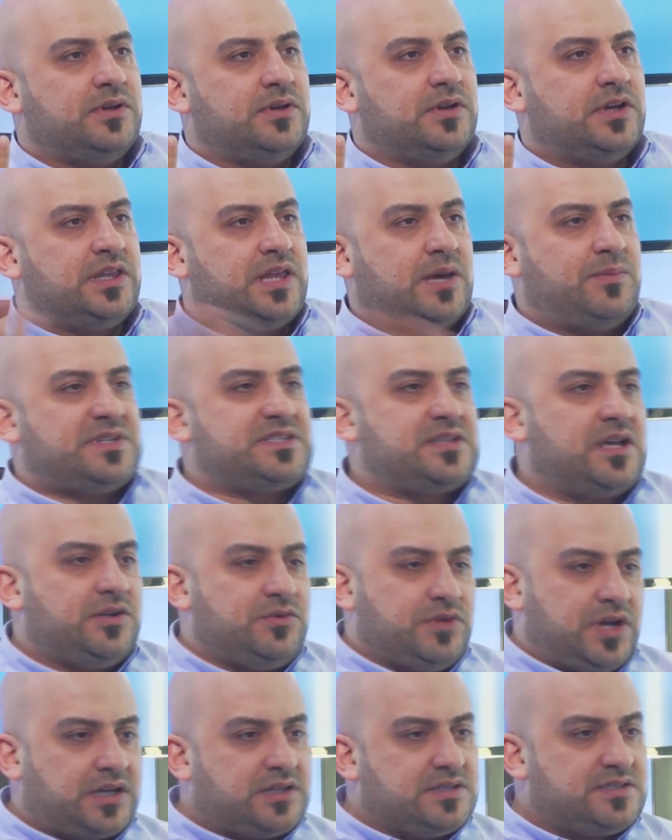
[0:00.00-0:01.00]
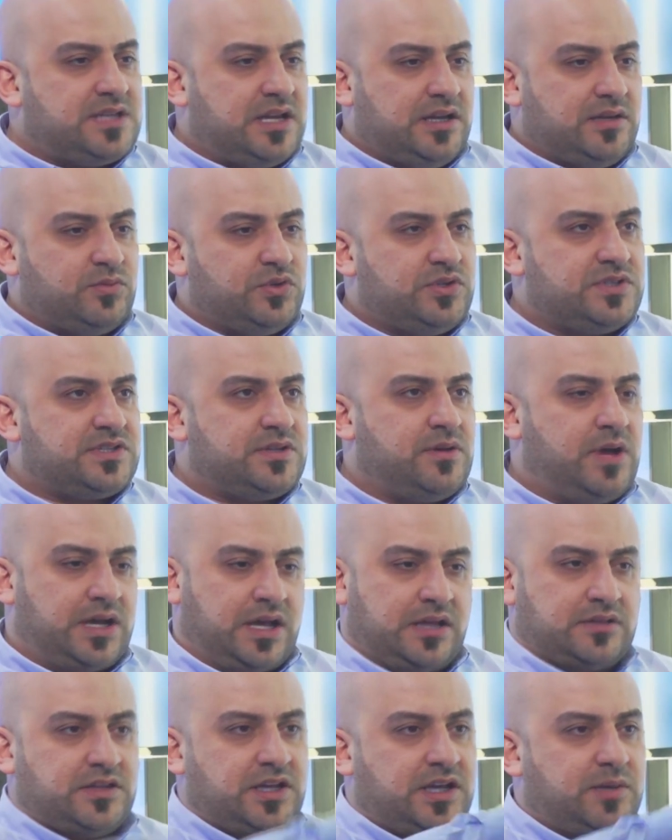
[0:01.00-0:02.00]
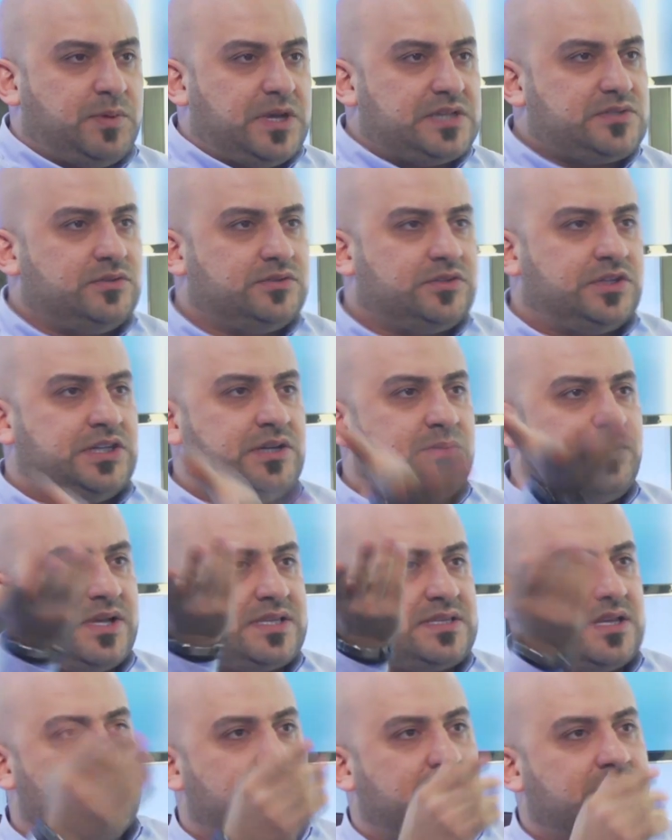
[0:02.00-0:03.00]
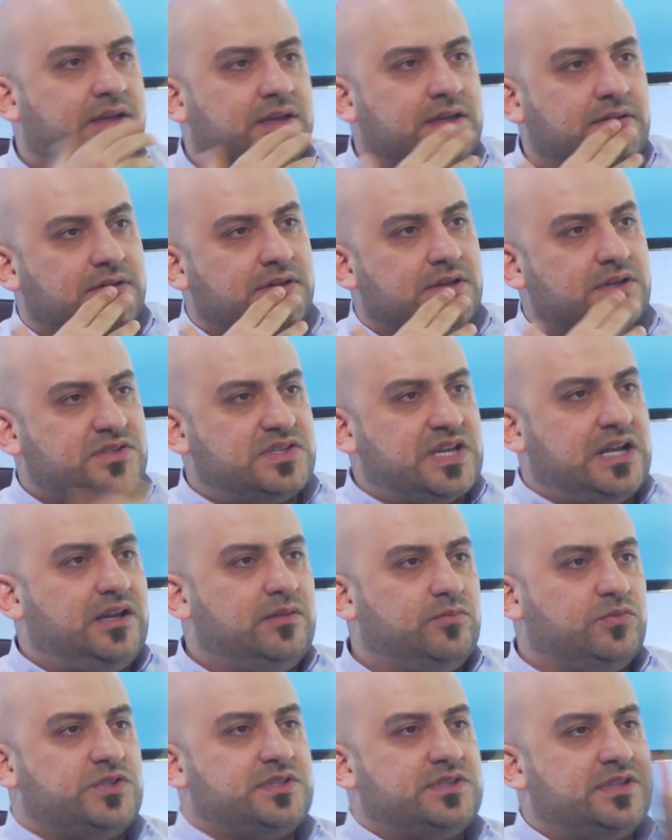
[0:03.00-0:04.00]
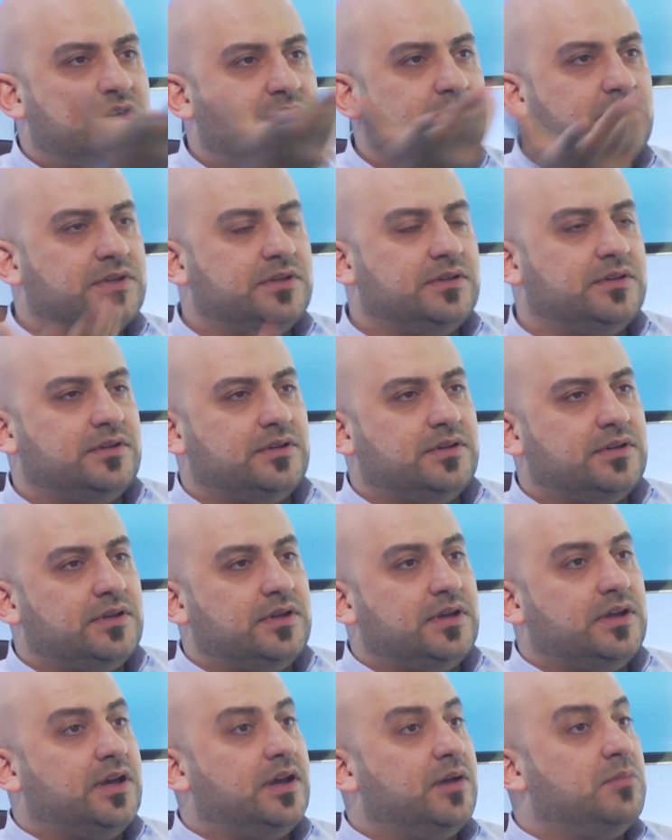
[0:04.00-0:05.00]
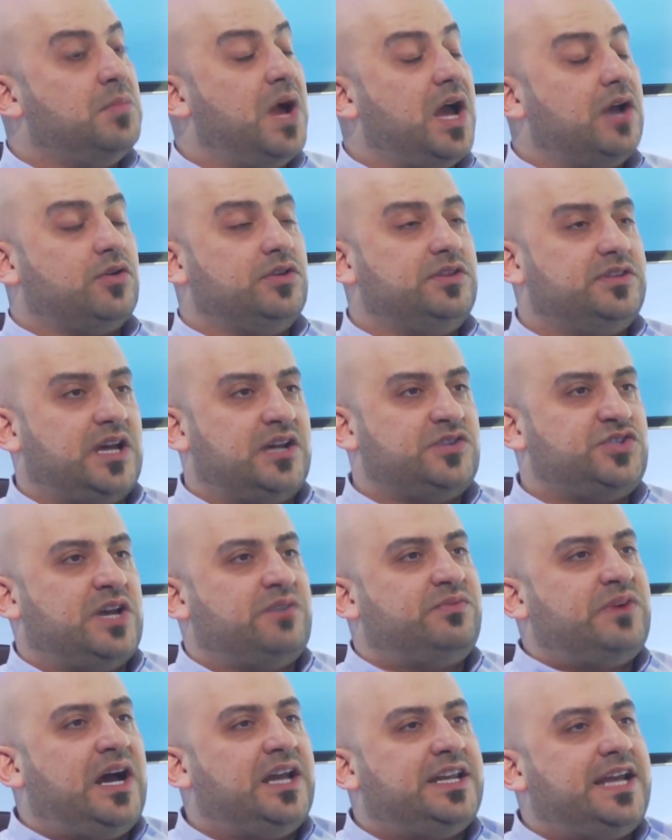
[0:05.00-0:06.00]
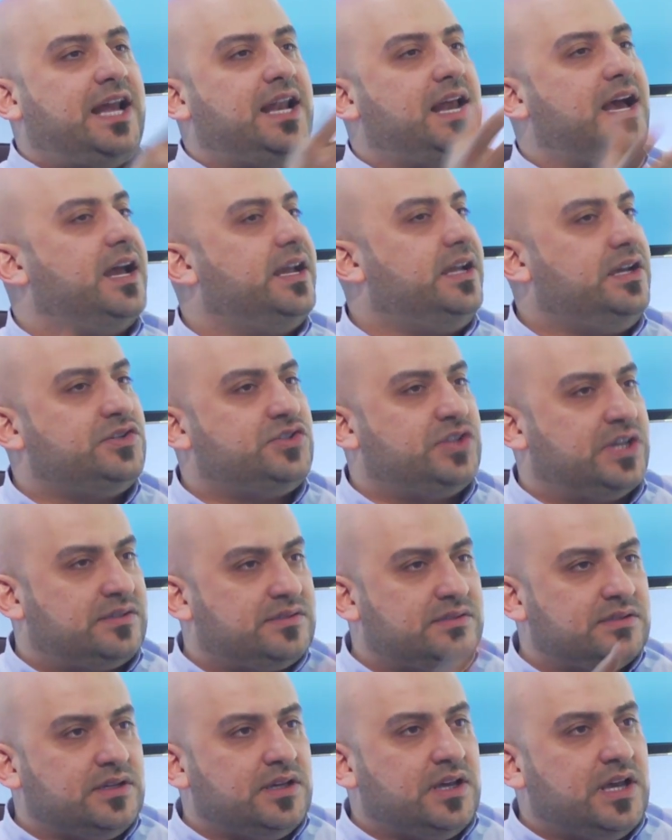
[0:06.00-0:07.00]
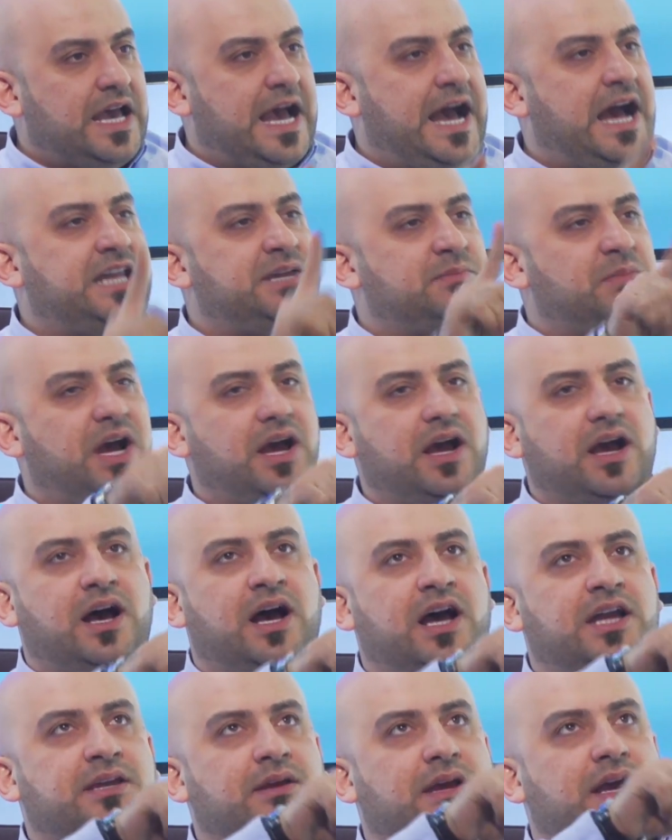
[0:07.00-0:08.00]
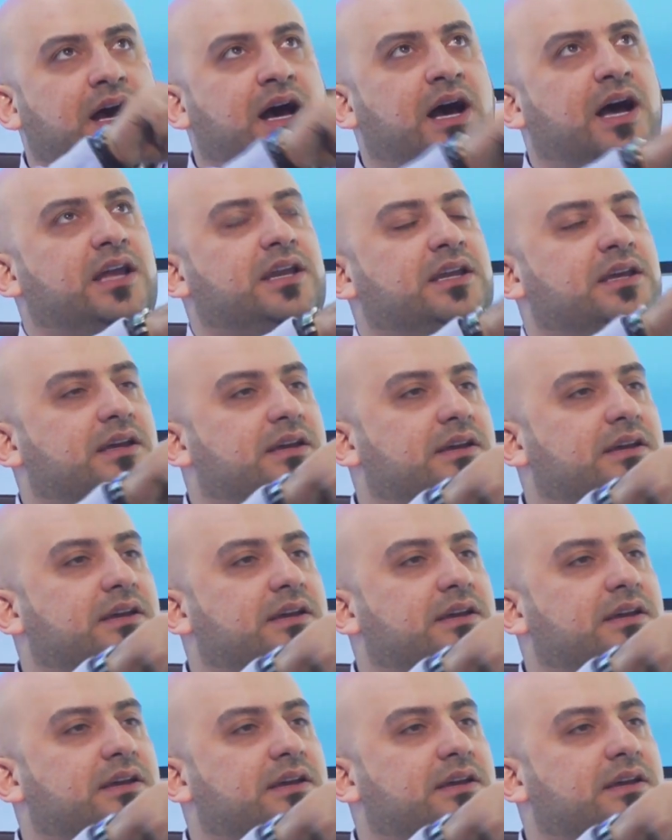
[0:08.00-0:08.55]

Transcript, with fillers: اذا بس انا وياك نسلم ونستواك اعطيك باص وانطيني باص هاي سلم واستلم ما كنت تاجي ما كنت تاجي فاني على هاي حكيت إيه، انا ما انا الهدف من